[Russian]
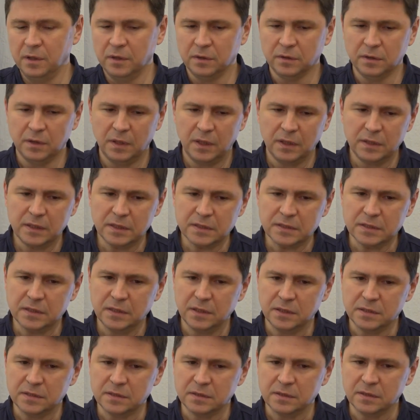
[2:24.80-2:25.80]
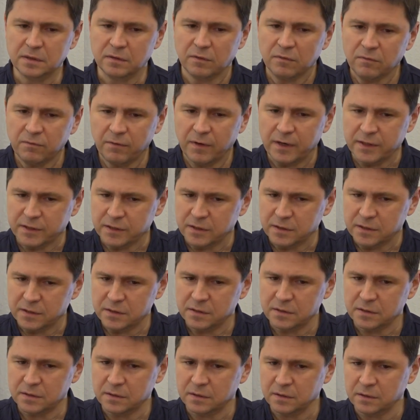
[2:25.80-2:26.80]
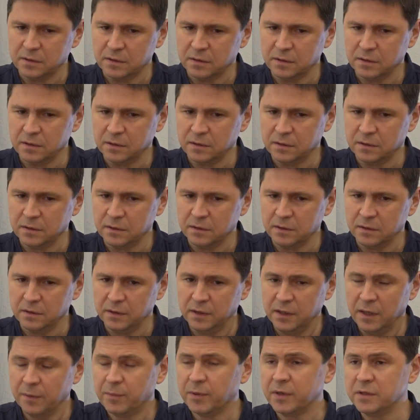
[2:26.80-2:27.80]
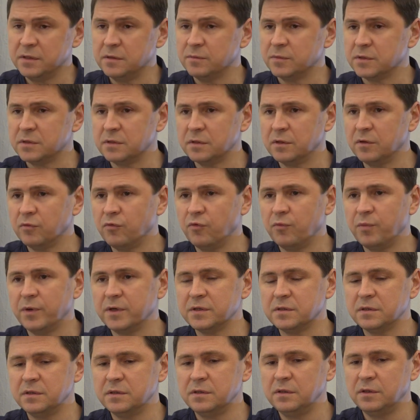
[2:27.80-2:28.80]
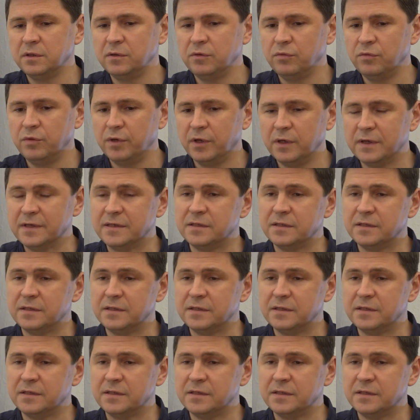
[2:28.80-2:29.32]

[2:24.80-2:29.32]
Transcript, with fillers: Для нас есть важность э, необходимости деоккупации территории.